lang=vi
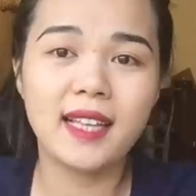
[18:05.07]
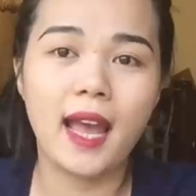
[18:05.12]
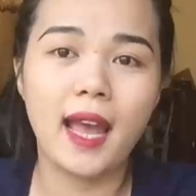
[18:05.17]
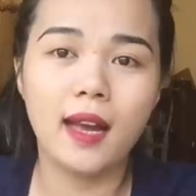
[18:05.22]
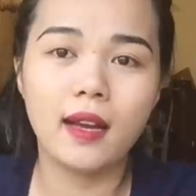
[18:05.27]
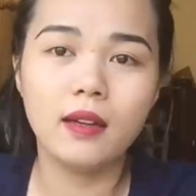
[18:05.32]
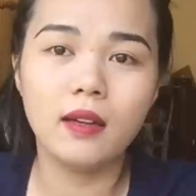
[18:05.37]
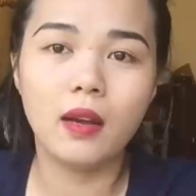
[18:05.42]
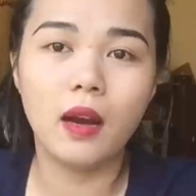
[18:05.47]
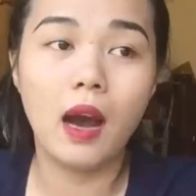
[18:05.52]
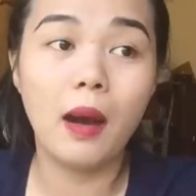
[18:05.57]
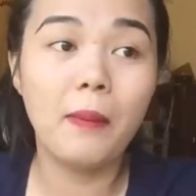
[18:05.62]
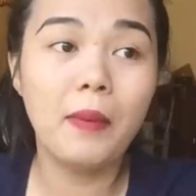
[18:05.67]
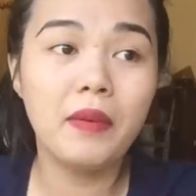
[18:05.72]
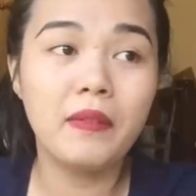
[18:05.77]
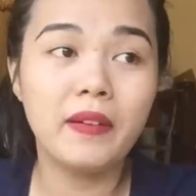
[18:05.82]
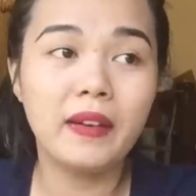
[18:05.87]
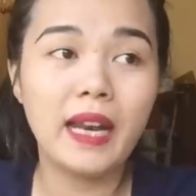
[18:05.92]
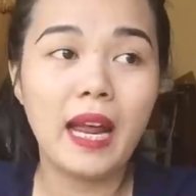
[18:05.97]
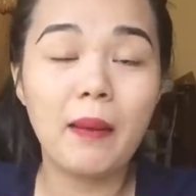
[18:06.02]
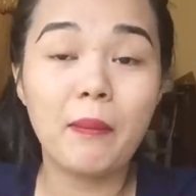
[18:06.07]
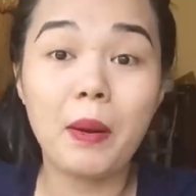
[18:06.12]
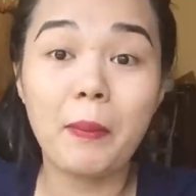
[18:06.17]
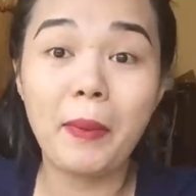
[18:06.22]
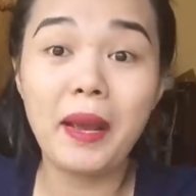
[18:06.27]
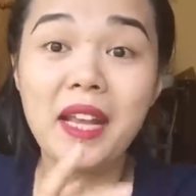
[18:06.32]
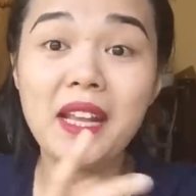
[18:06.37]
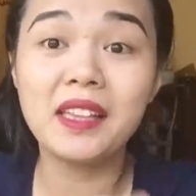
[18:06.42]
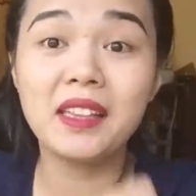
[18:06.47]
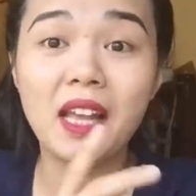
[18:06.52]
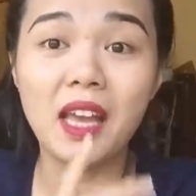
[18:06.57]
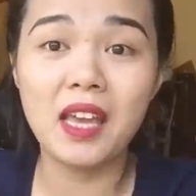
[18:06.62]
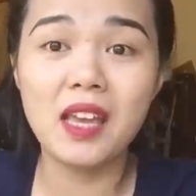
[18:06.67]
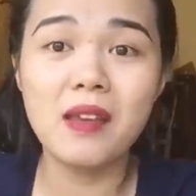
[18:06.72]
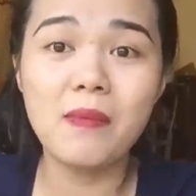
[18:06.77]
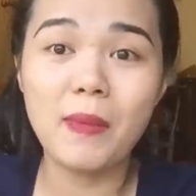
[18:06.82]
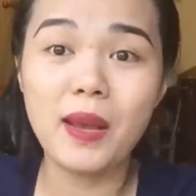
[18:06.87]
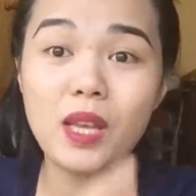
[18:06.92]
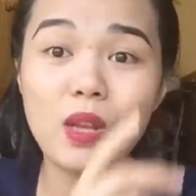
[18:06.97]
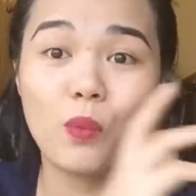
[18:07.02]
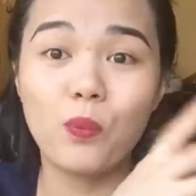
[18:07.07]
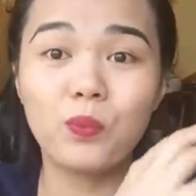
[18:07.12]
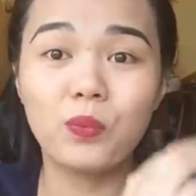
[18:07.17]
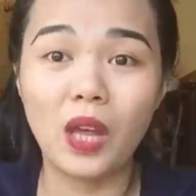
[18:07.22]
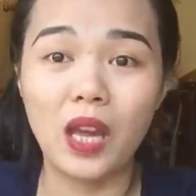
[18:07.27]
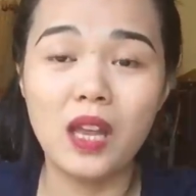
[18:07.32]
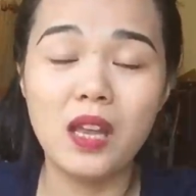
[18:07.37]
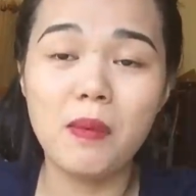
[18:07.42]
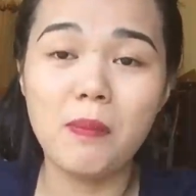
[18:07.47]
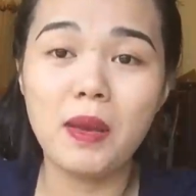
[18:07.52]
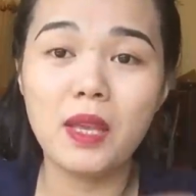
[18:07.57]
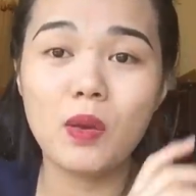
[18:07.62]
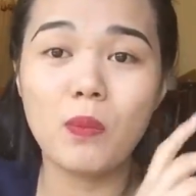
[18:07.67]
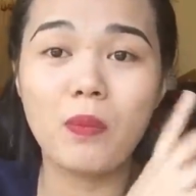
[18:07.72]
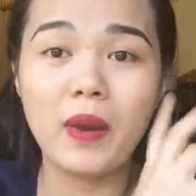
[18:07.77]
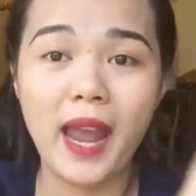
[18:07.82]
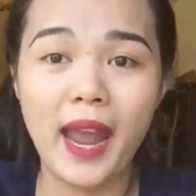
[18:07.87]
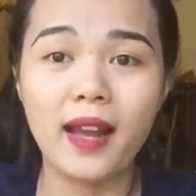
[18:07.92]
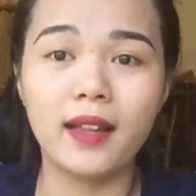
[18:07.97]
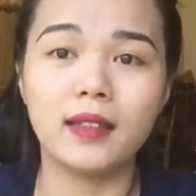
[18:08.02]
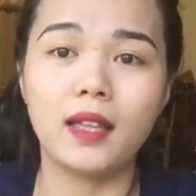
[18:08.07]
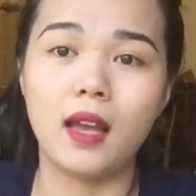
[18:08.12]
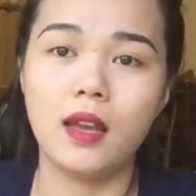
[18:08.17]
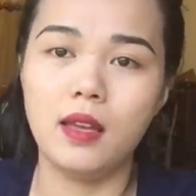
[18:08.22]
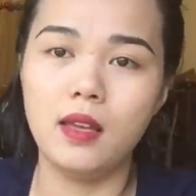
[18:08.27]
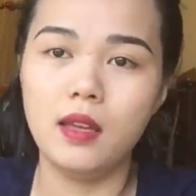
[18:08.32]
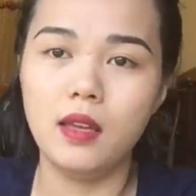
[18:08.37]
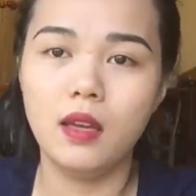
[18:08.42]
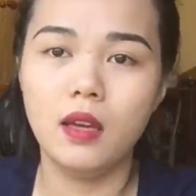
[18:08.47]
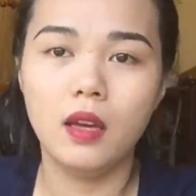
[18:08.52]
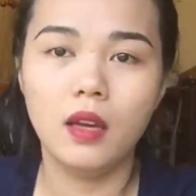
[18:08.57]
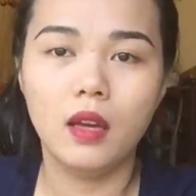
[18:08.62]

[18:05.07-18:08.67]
sản ở bên Việt Nam là mấy tỷ mấy chục tỷ mấy chục ngàn tỷ